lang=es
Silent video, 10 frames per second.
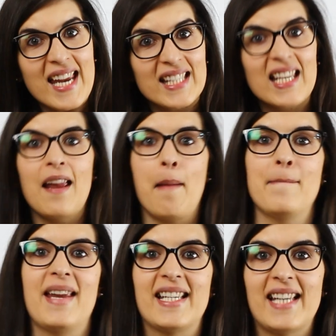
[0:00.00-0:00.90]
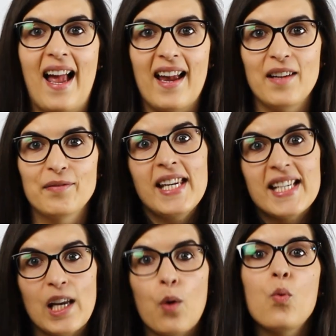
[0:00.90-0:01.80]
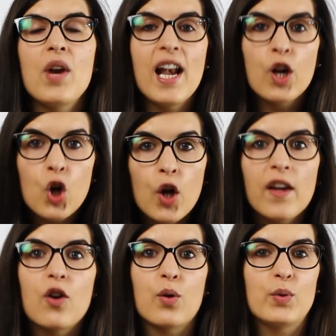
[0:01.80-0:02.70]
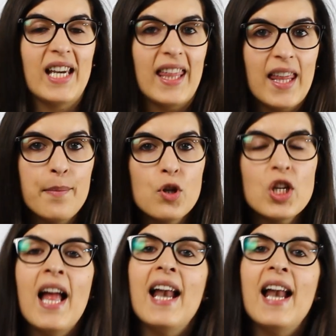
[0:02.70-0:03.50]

ese mensaje. Y según el código que utilicemos,